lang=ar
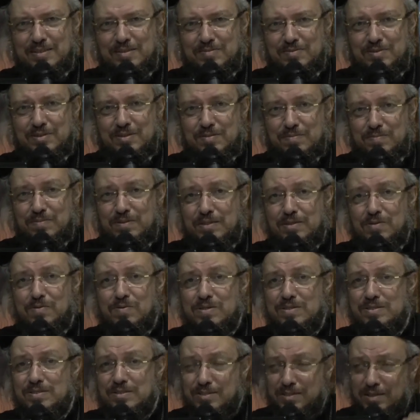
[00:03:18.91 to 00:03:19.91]
فربنا
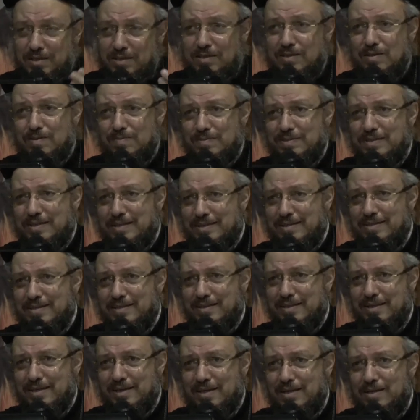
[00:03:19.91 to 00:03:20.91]
وصانا بده
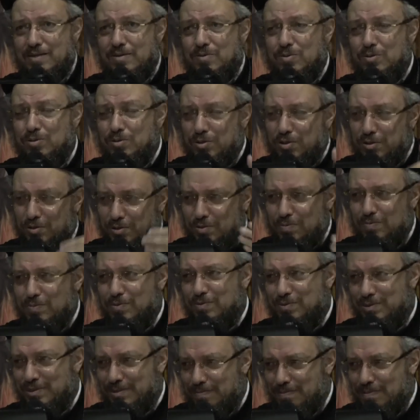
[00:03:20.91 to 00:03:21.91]
قال
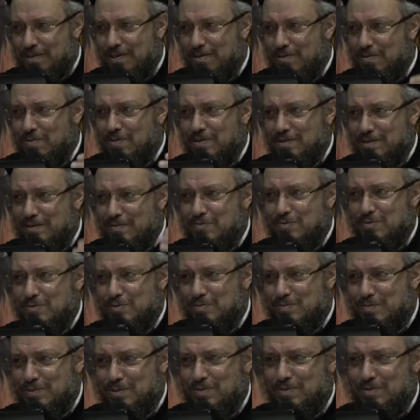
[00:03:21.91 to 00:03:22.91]
اطلبوا يبقى هو
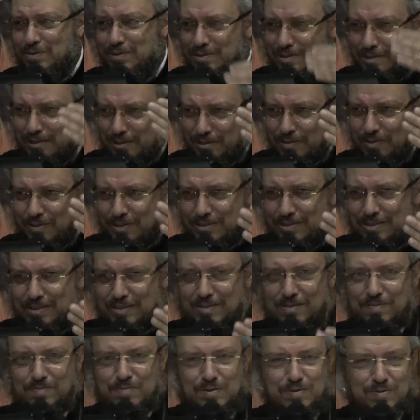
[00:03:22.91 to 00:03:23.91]
نفسه بيقول صلوا عشان
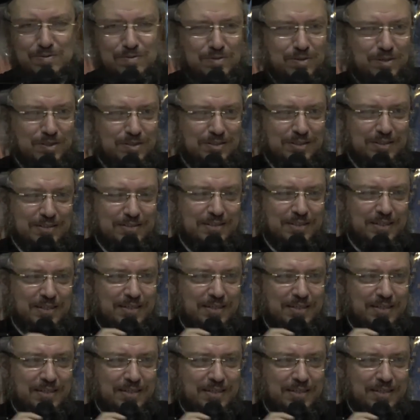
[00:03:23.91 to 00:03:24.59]
الموضوع ده